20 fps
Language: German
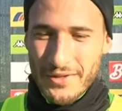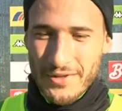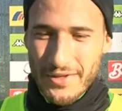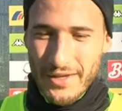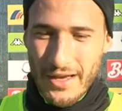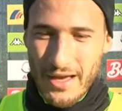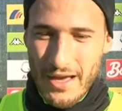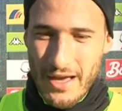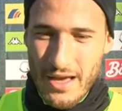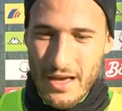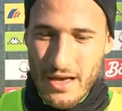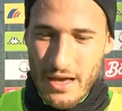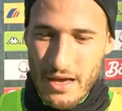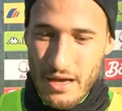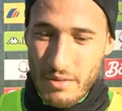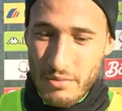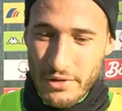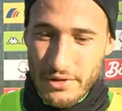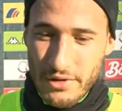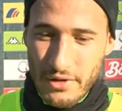Und
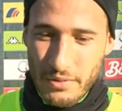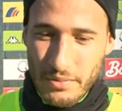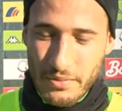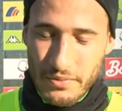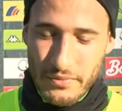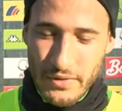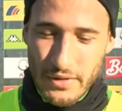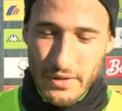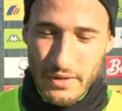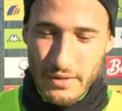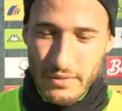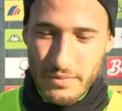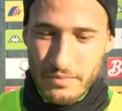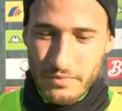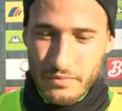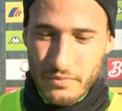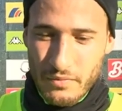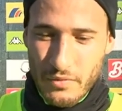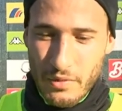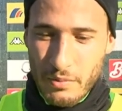ähm, ich glaube, wir, äh,
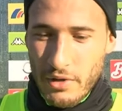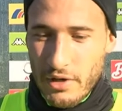wir